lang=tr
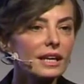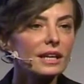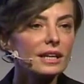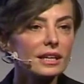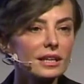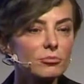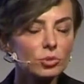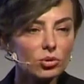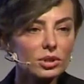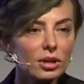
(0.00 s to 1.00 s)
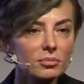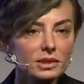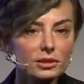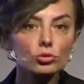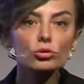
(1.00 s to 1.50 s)
e,
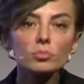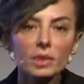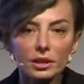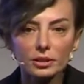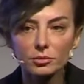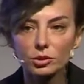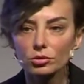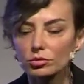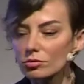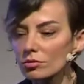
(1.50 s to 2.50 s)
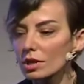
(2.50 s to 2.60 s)
programları sunmayalım diyoruz.